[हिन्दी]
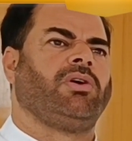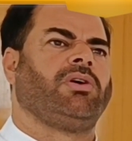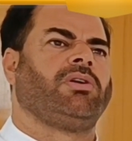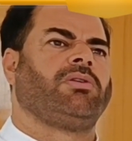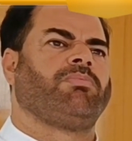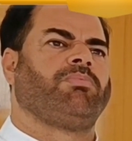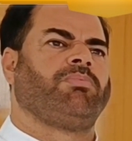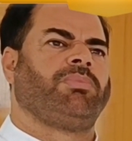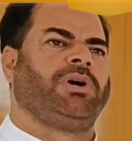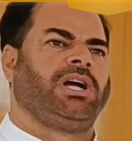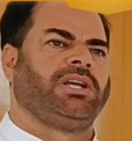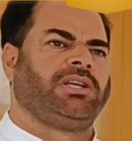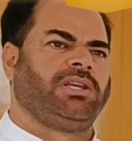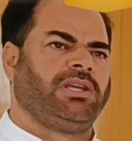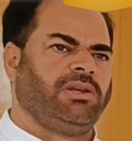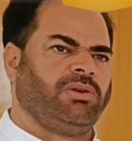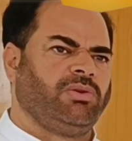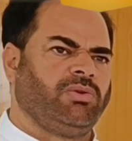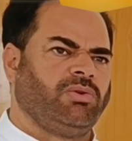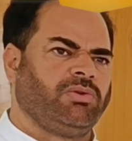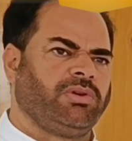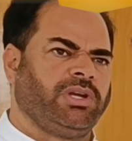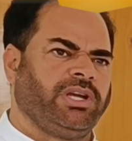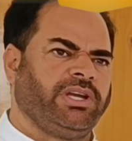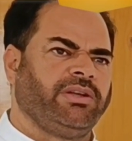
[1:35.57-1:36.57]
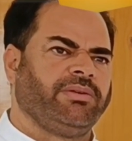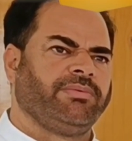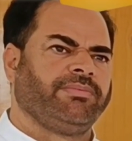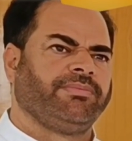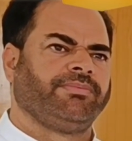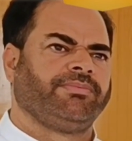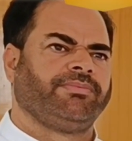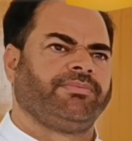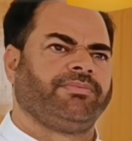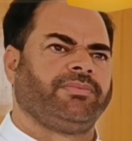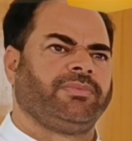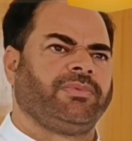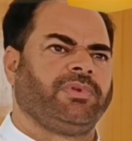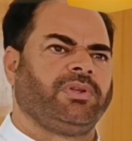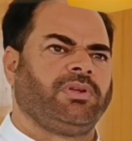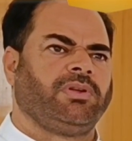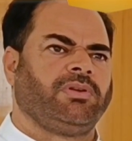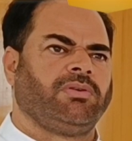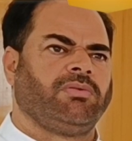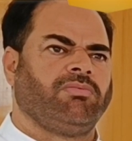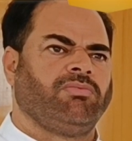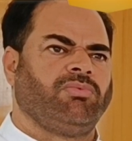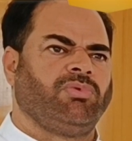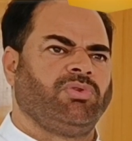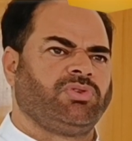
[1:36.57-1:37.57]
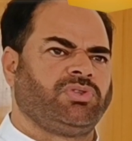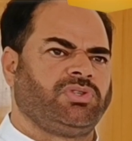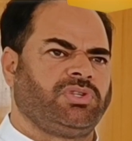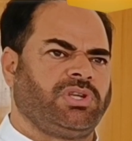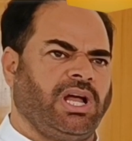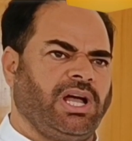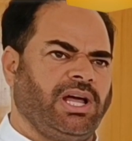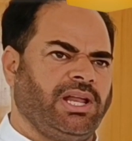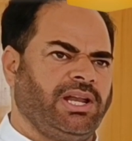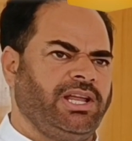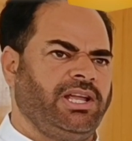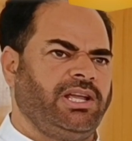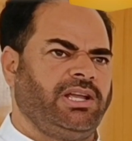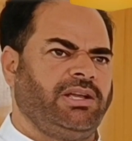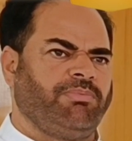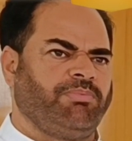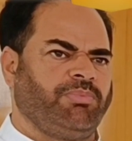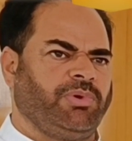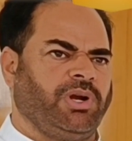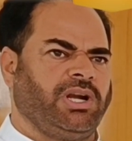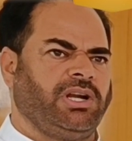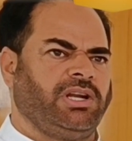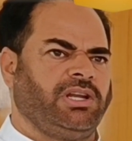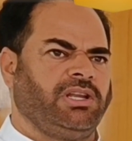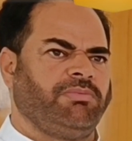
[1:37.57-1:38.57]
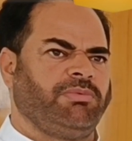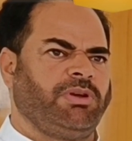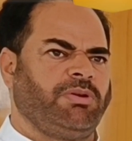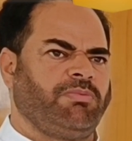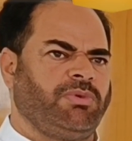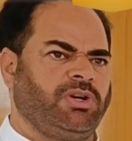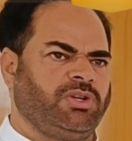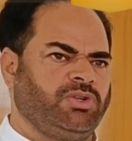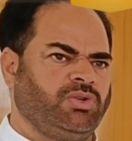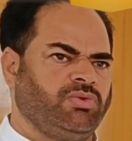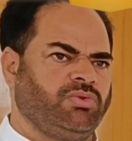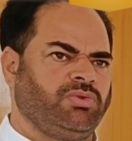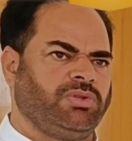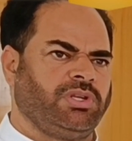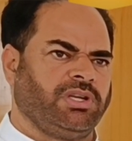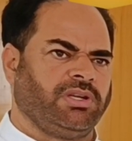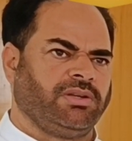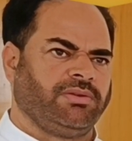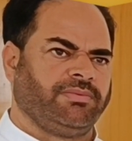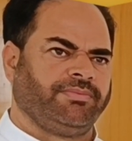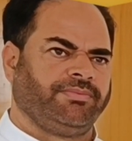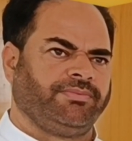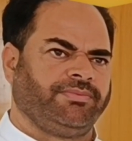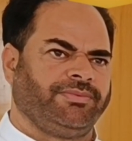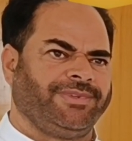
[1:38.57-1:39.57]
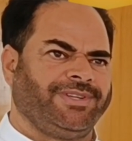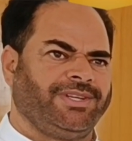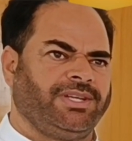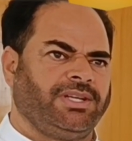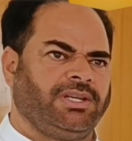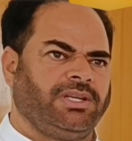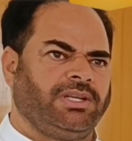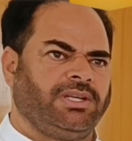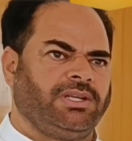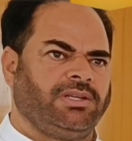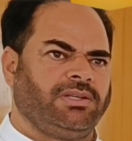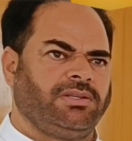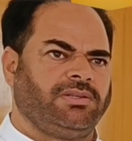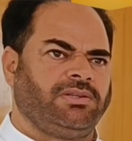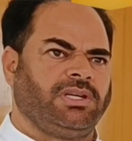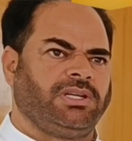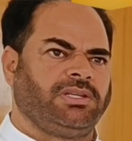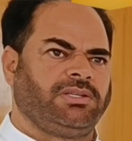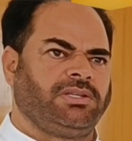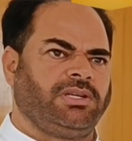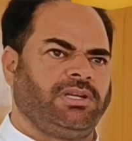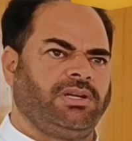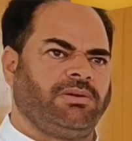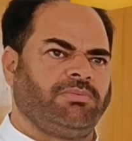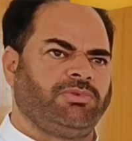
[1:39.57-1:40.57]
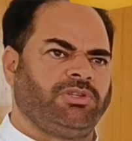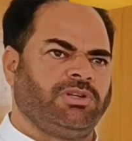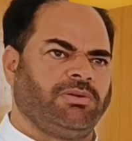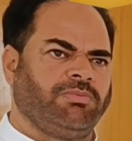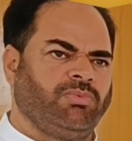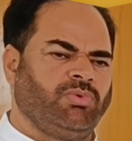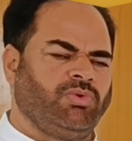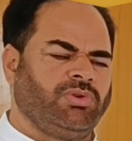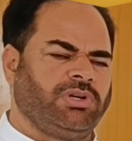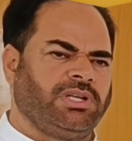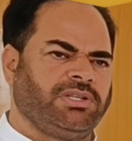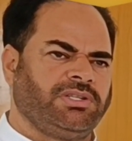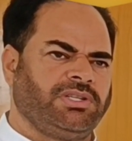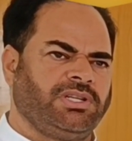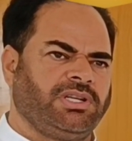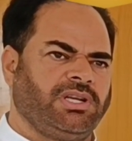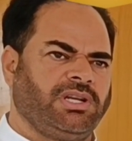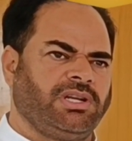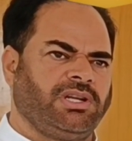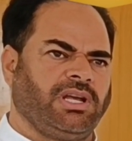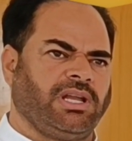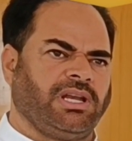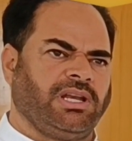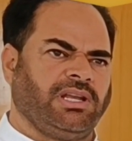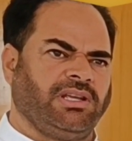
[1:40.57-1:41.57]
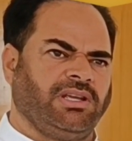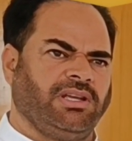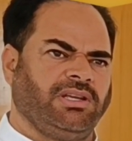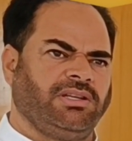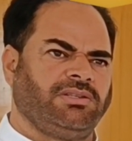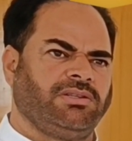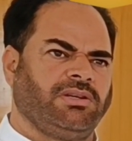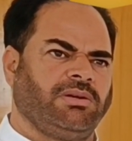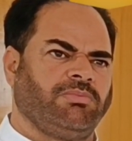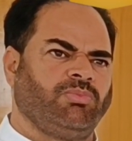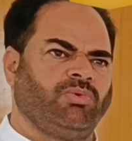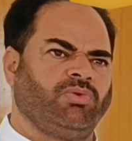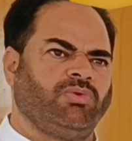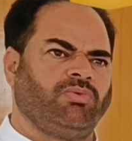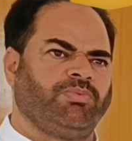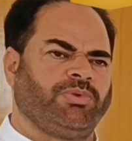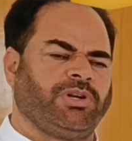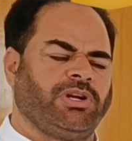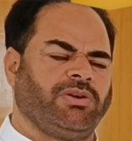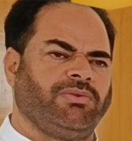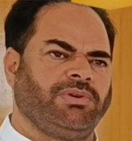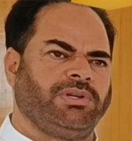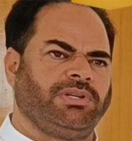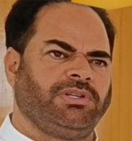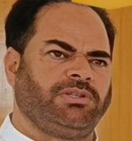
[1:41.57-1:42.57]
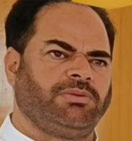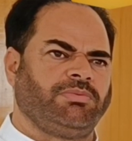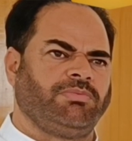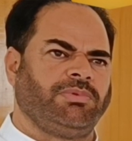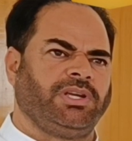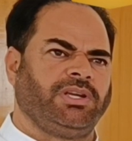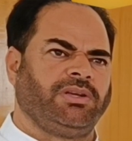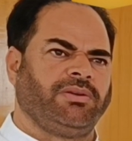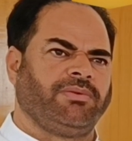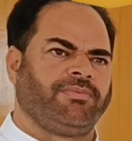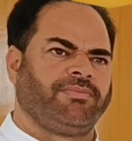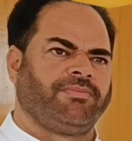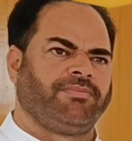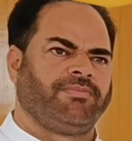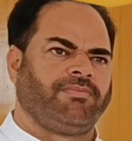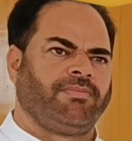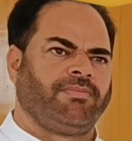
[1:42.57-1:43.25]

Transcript: और बाकी लोग हैं वो सारे पार्टी में मौजूद हैं जैसे हम जम्मू का जिक्र करेंगे जम्मू प्रोवेंस में